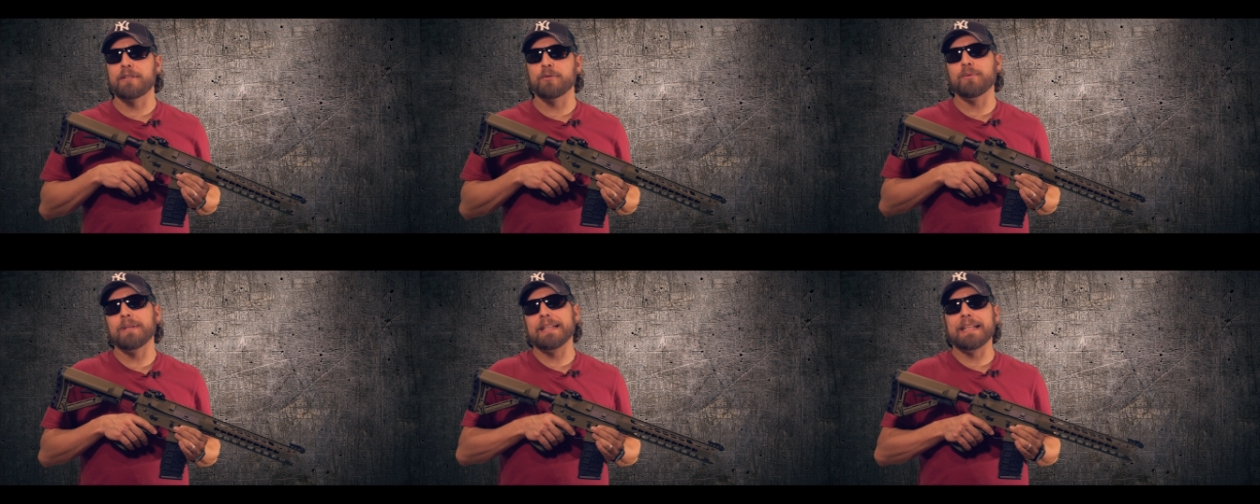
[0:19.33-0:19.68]

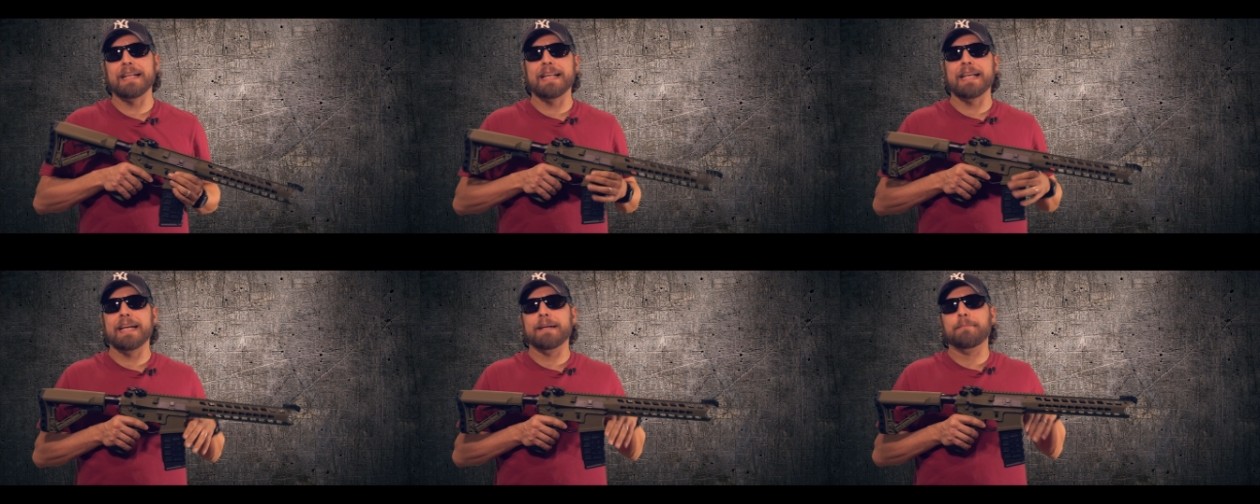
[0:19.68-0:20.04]
una
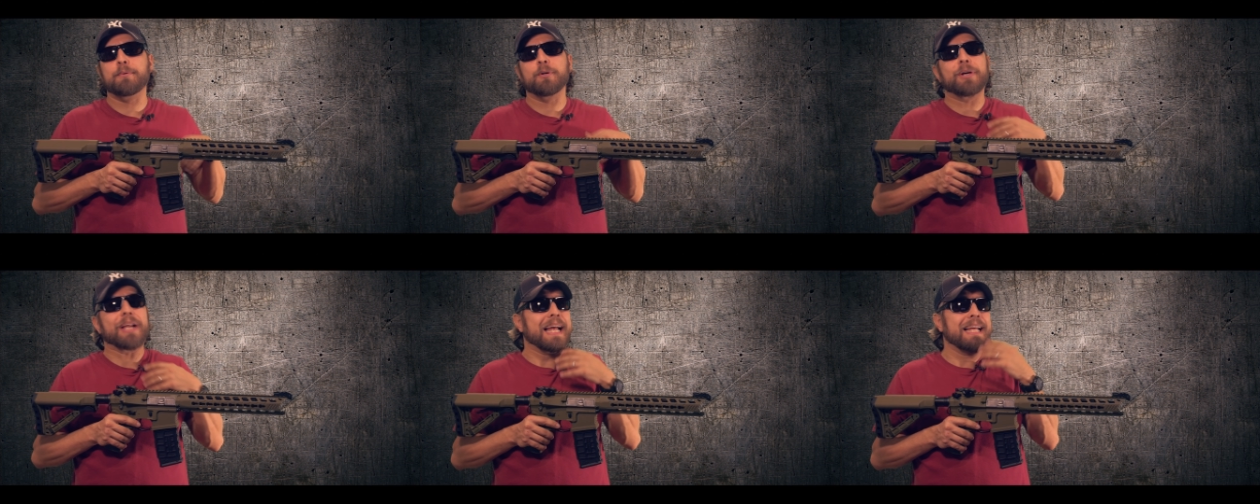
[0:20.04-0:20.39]
delle
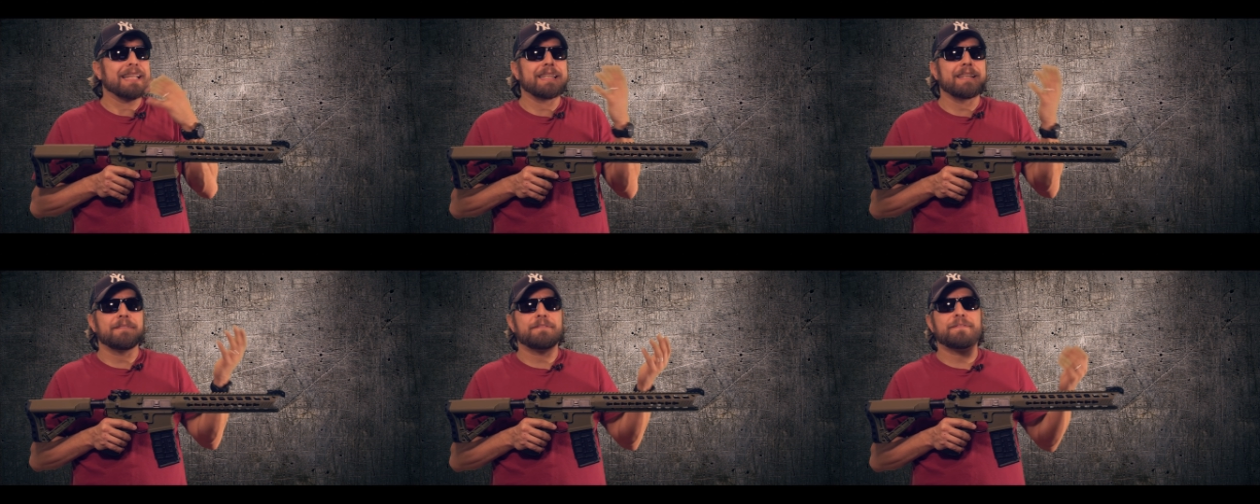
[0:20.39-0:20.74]
più
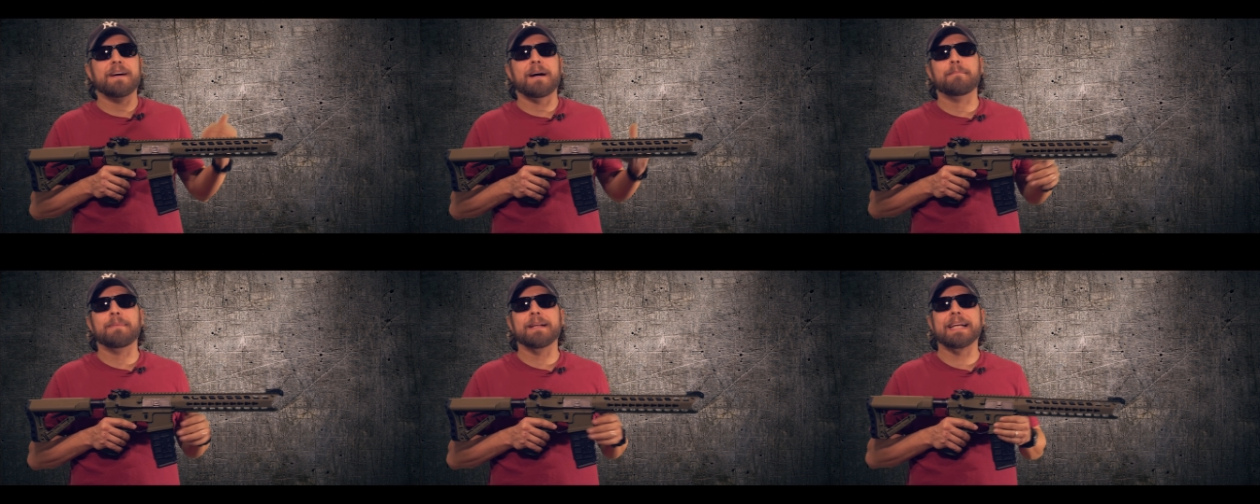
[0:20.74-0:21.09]
grandi
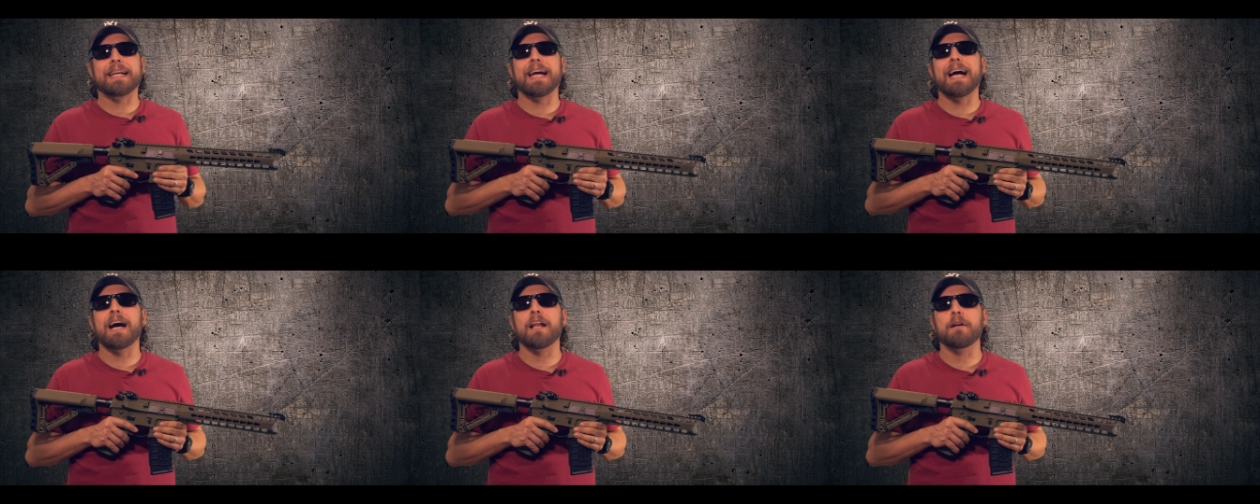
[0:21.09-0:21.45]

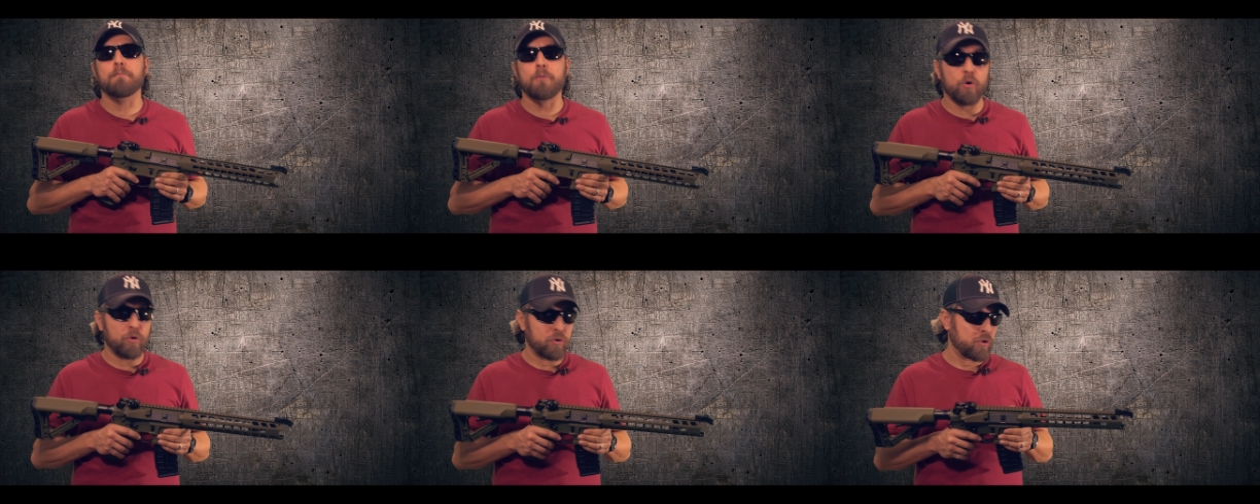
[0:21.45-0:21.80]
fabbriche al
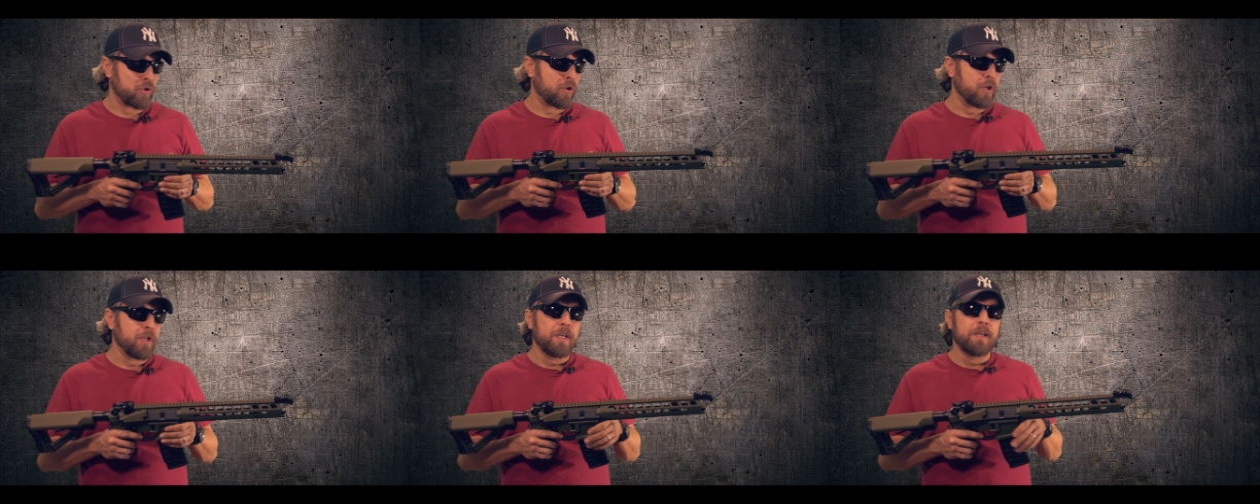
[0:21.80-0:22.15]

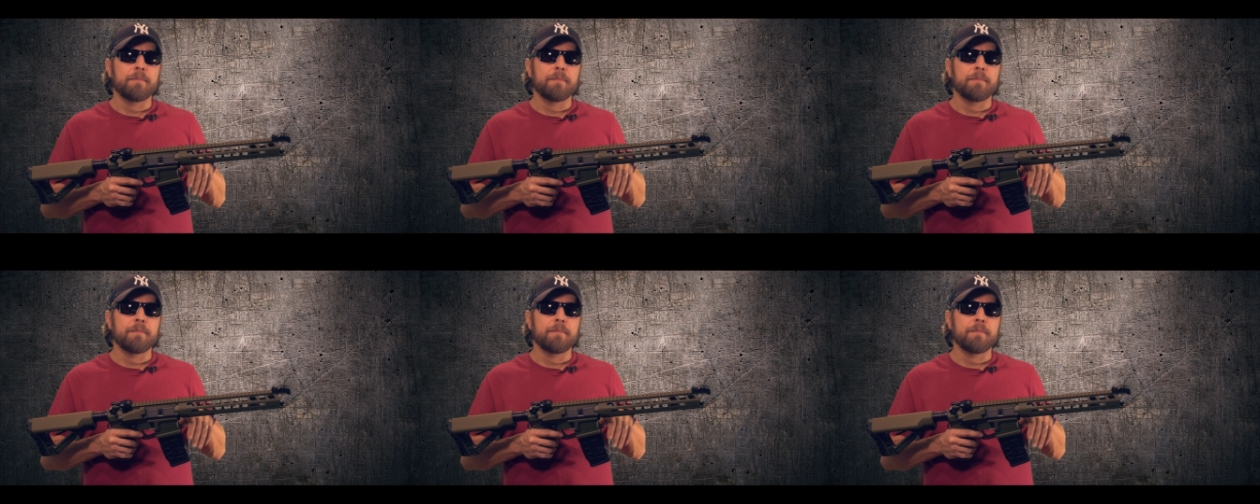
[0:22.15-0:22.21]
mondo.